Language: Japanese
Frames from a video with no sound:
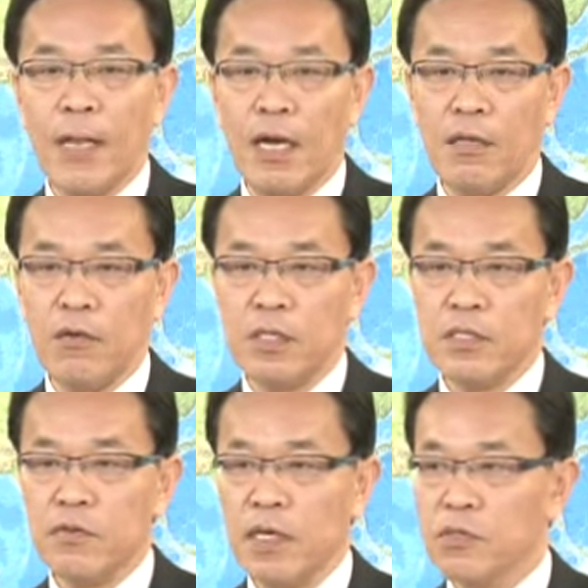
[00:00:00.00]
あの
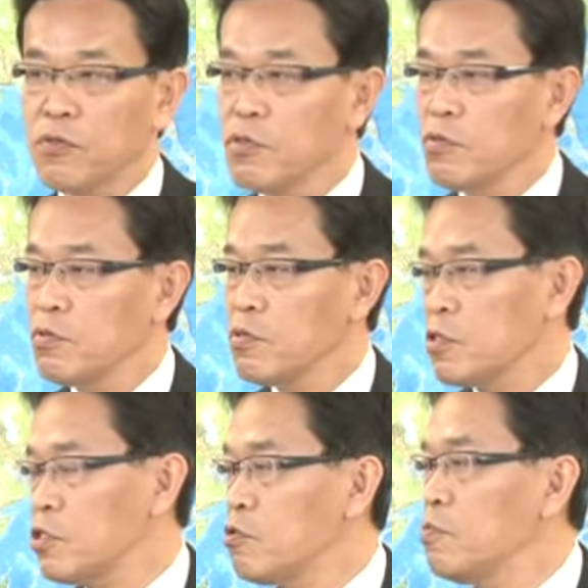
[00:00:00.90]
私はそういう
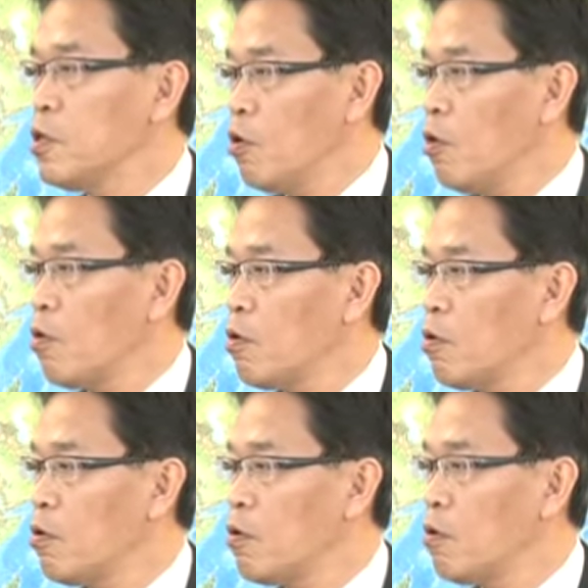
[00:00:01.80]
仕組み
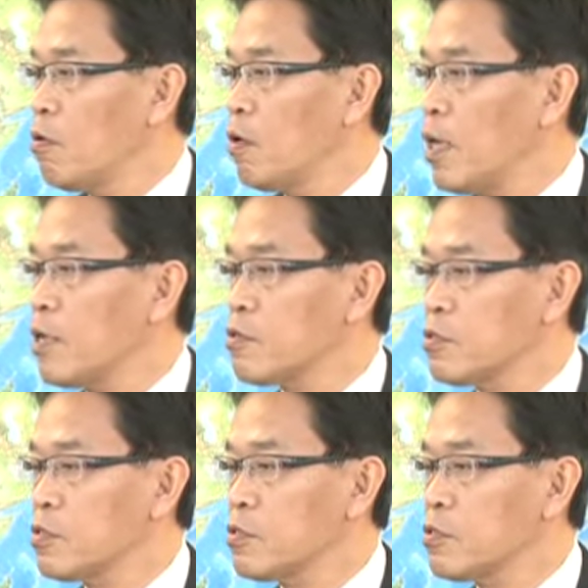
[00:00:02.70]
を早
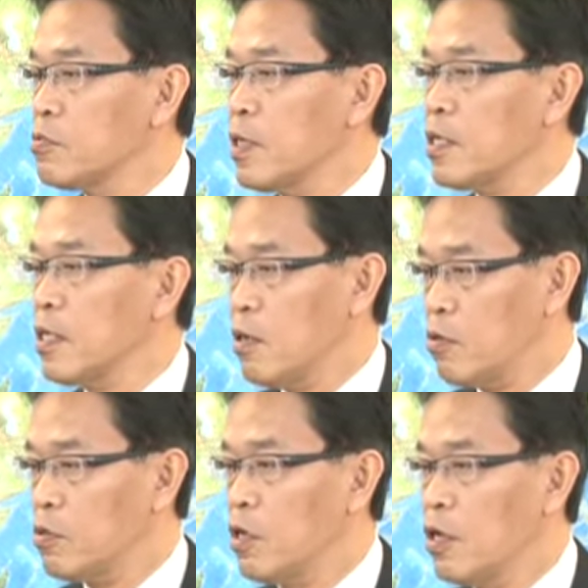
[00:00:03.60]
く作るべきだ
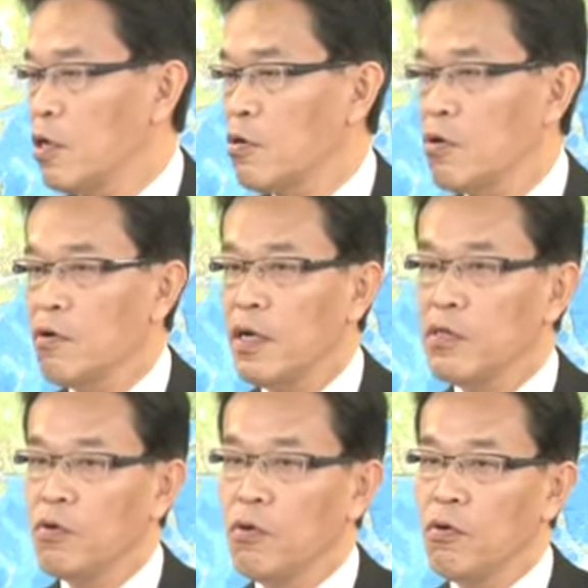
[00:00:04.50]
ろうとこれはあ
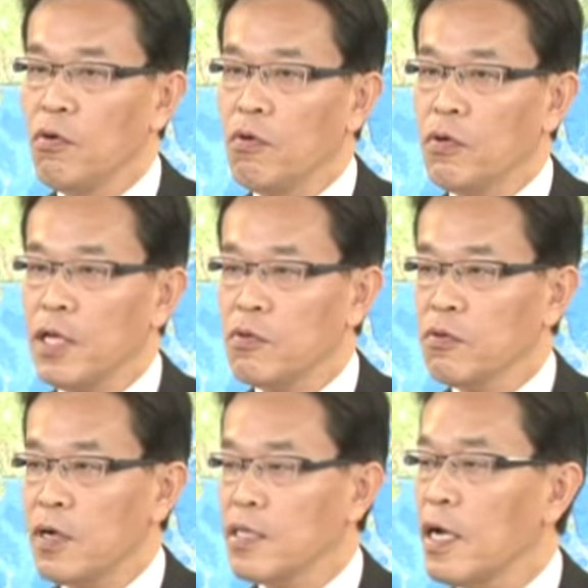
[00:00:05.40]
の野
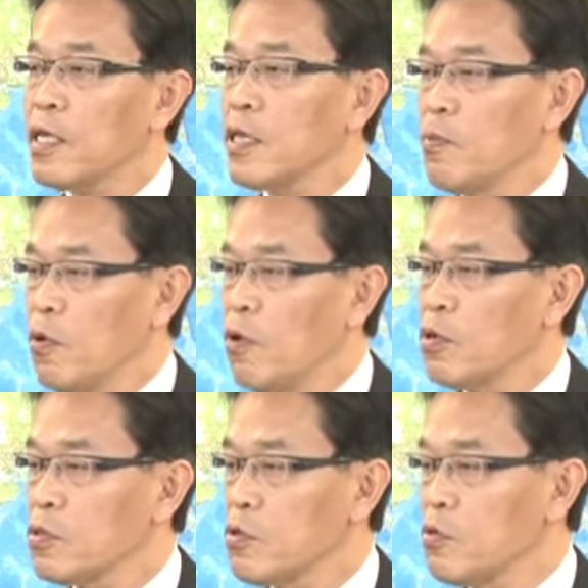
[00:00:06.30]
党の方々も
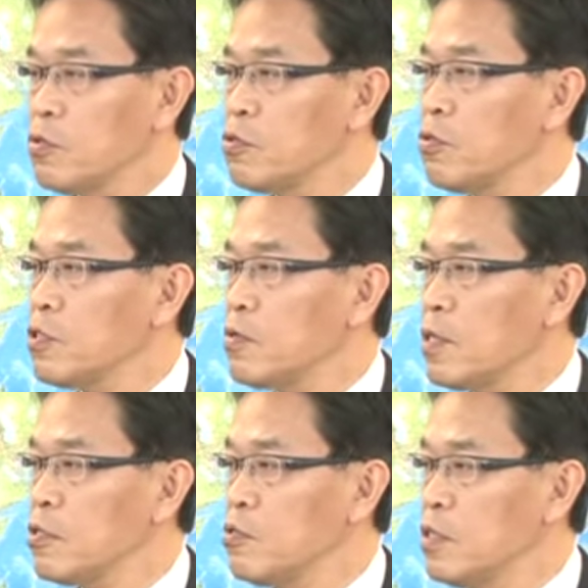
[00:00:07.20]
そこの重要性は
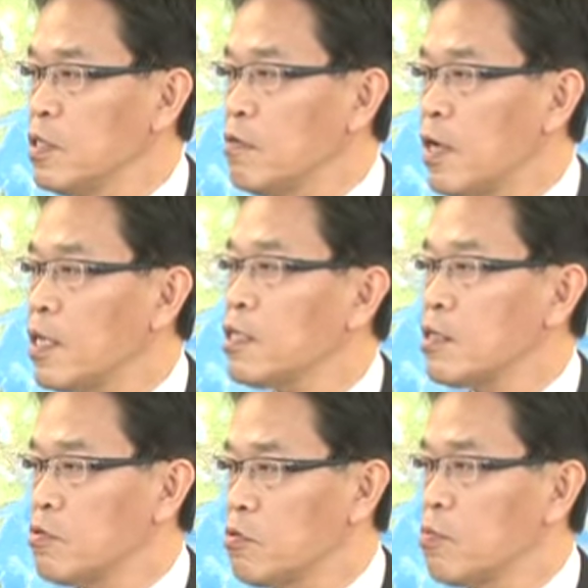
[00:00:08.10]
非常に分かっ
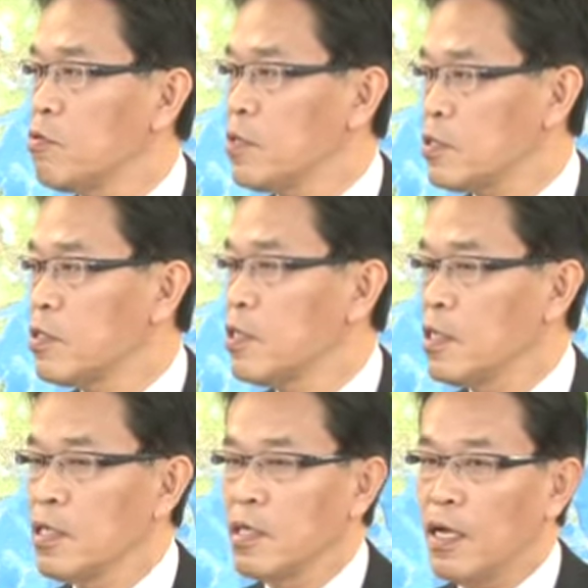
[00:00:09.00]
ていると思いま
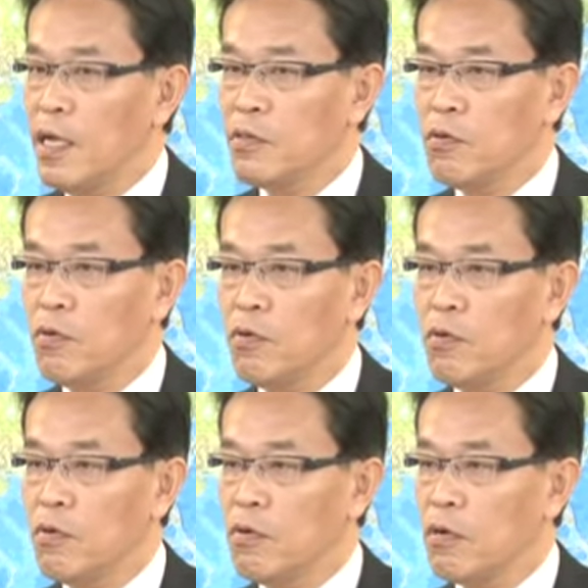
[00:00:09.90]
すあ
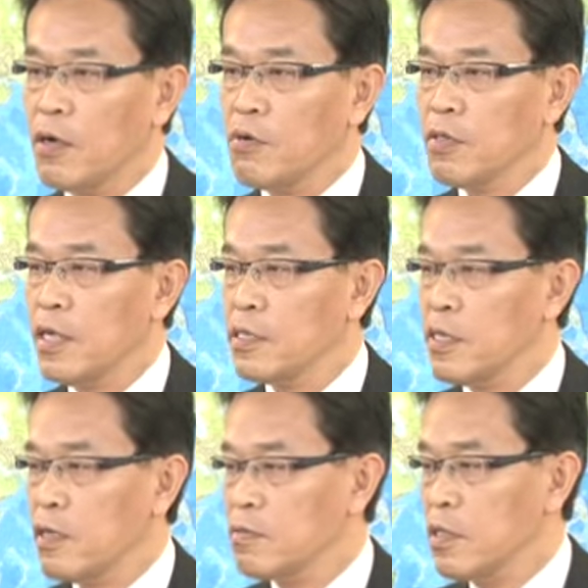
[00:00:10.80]
の閣僚だけ
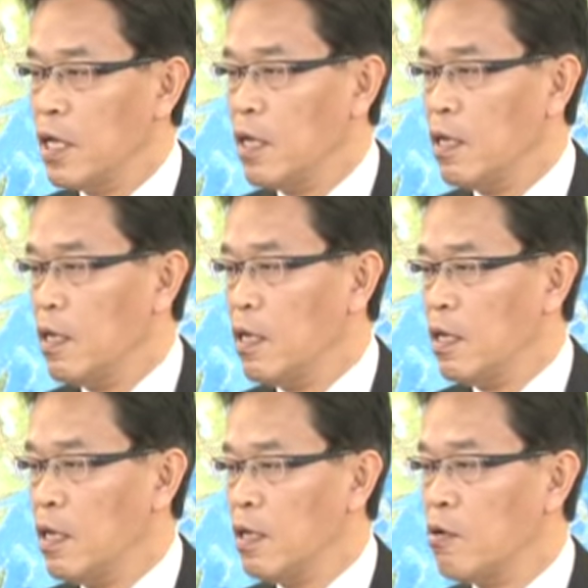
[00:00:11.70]
じゃなくて、
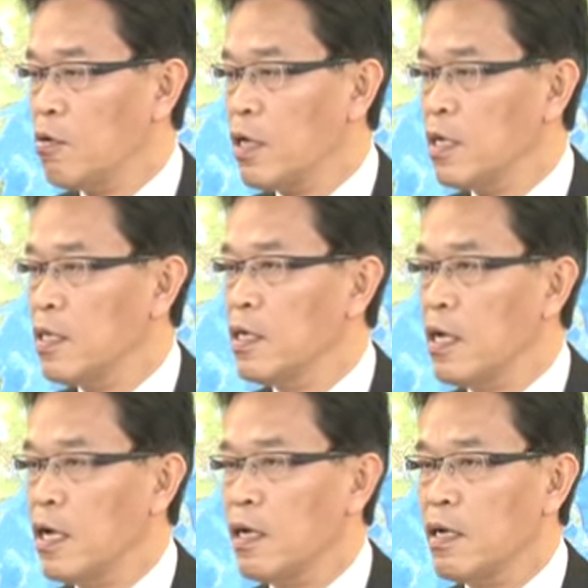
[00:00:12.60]
えー、国会議員
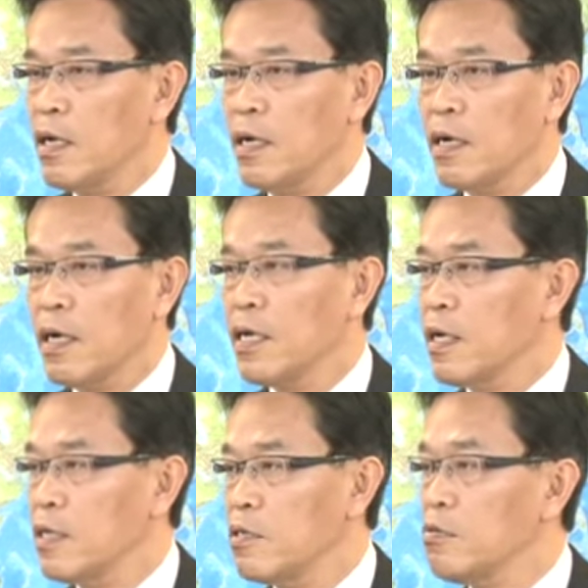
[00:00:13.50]
が海
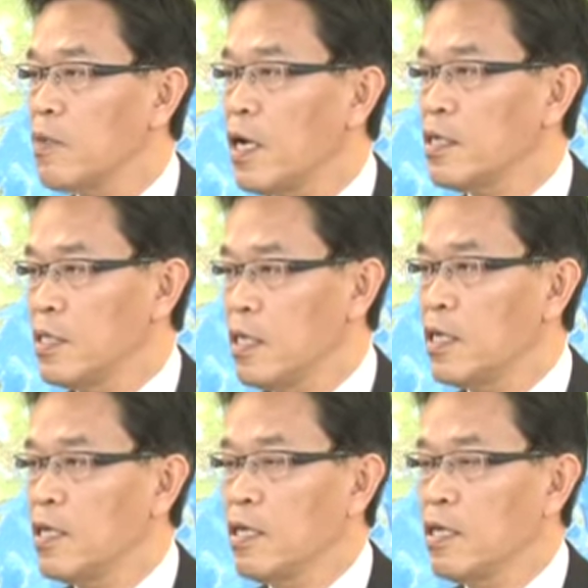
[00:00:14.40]
外へ出る場合に